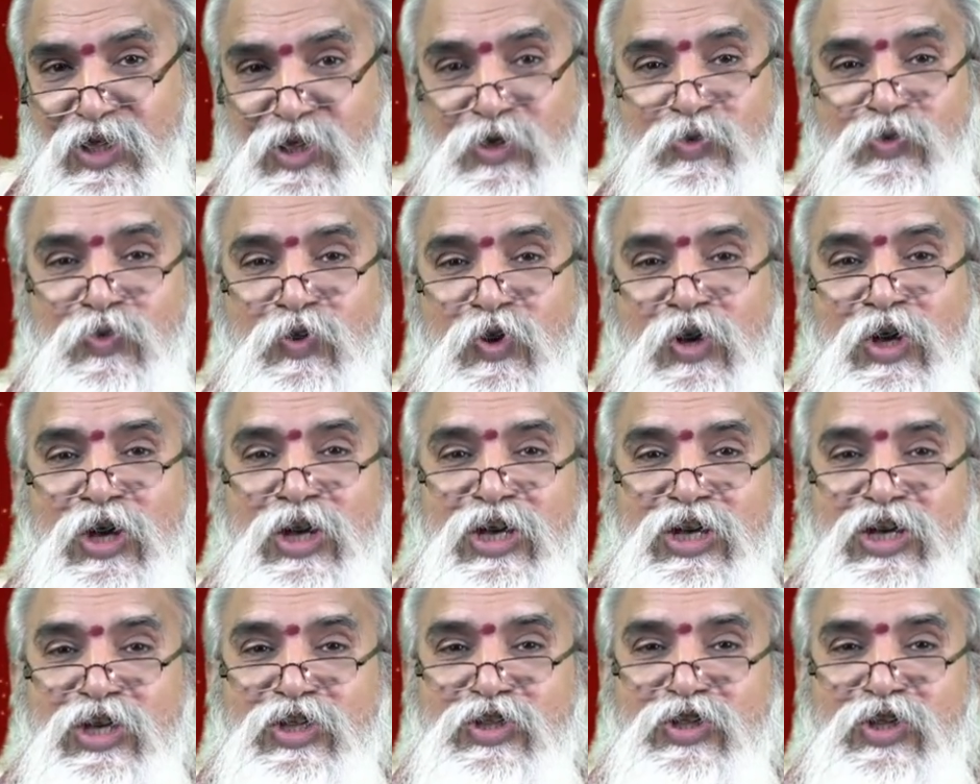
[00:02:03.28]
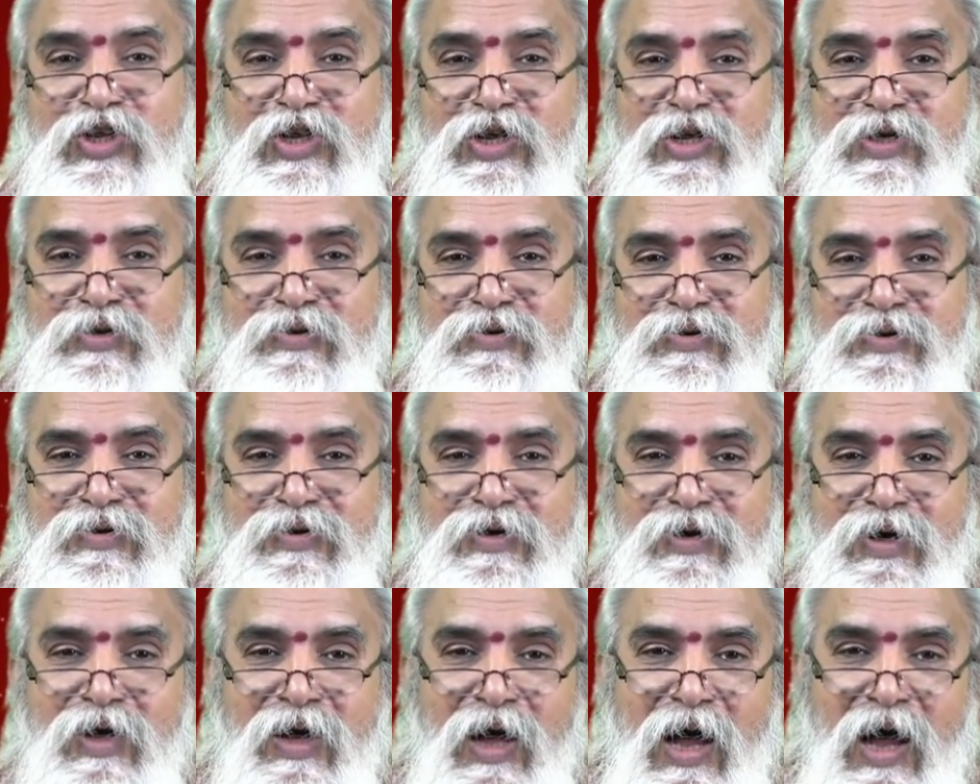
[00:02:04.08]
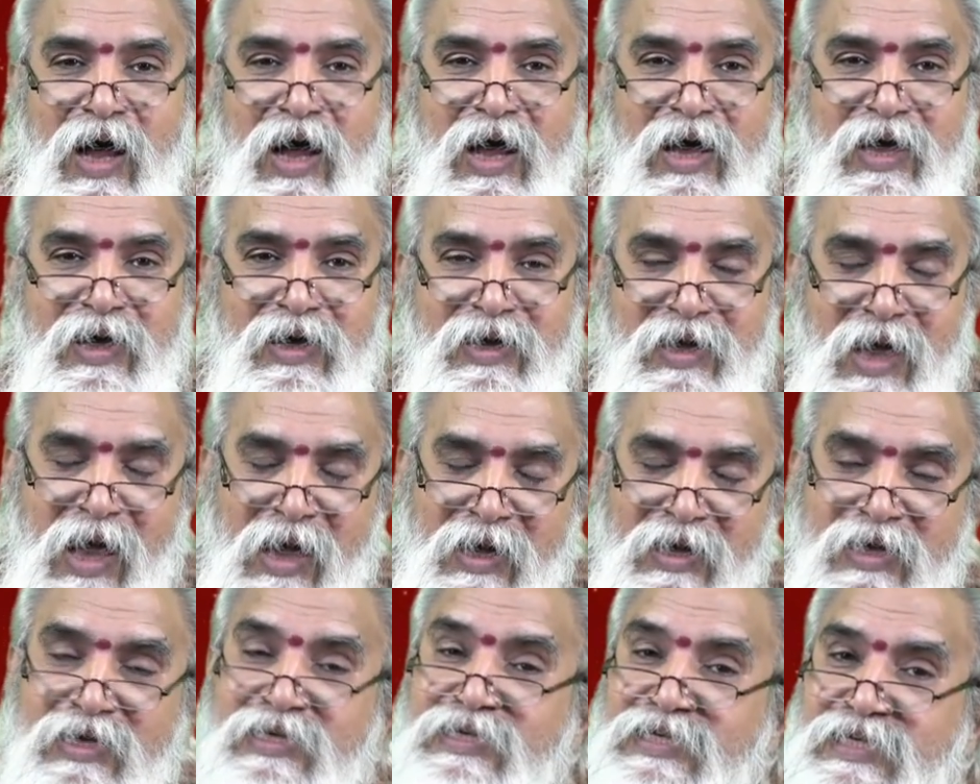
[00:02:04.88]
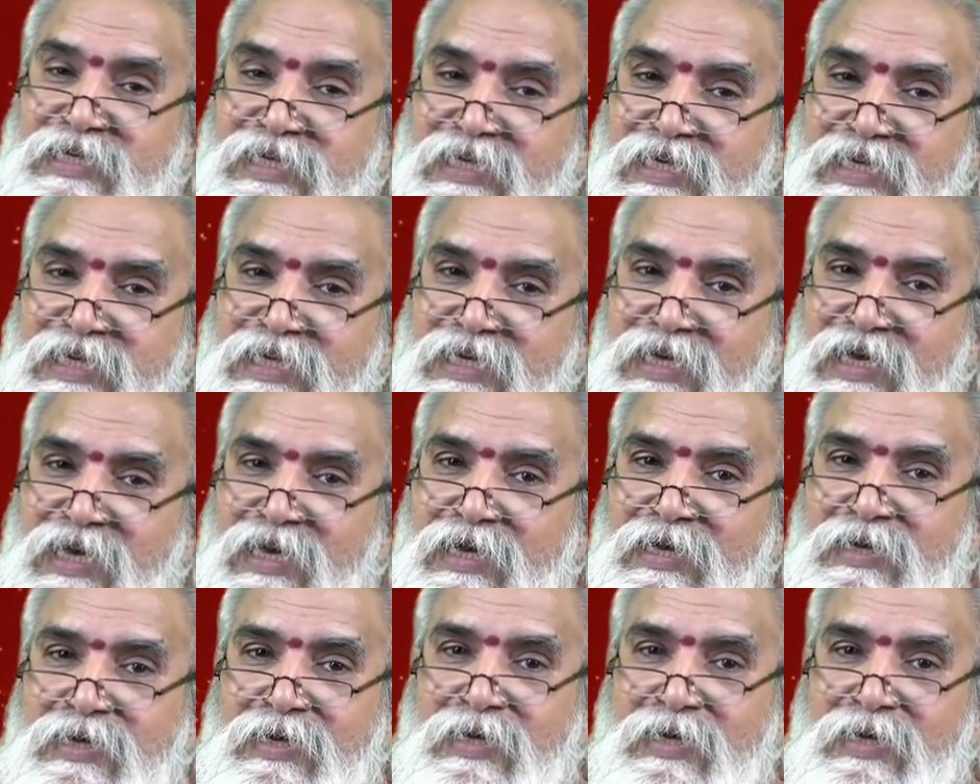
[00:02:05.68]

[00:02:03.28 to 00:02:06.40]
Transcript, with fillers: తీరు ఇతరులకు ఆకర్షణీయంగా